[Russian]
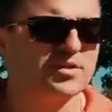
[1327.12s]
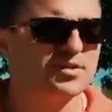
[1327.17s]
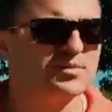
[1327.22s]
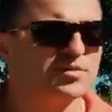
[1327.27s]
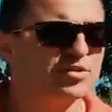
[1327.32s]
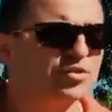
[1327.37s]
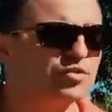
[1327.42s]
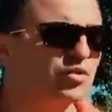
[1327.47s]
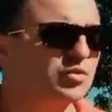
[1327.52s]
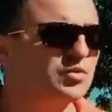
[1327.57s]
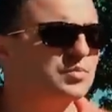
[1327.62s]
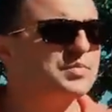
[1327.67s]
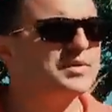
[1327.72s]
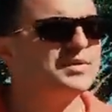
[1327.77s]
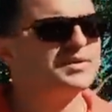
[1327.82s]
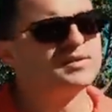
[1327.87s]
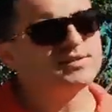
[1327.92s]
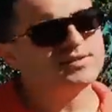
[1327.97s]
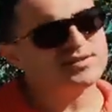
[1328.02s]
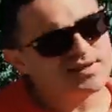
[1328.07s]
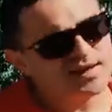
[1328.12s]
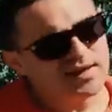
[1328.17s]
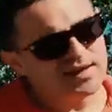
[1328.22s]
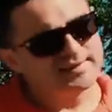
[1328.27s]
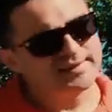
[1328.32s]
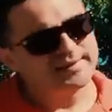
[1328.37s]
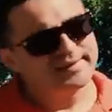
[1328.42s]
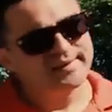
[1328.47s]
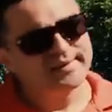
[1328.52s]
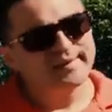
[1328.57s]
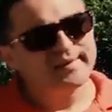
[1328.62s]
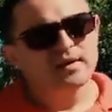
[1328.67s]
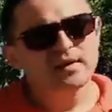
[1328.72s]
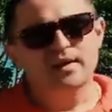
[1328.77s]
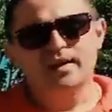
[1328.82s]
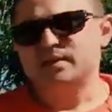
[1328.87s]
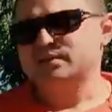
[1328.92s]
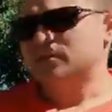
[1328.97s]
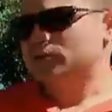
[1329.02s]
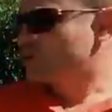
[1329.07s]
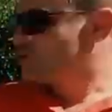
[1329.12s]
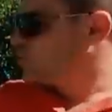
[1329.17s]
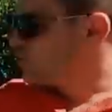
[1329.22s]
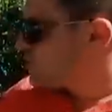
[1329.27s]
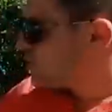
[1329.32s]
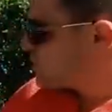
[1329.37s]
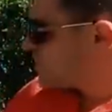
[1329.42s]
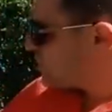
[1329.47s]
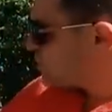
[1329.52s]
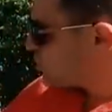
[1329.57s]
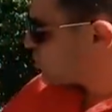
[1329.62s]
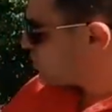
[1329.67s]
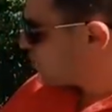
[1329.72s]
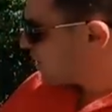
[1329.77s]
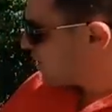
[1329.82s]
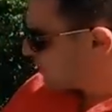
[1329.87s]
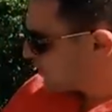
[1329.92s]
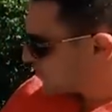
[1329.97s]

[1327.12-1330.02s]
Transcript: 750, это чуть тяжелее,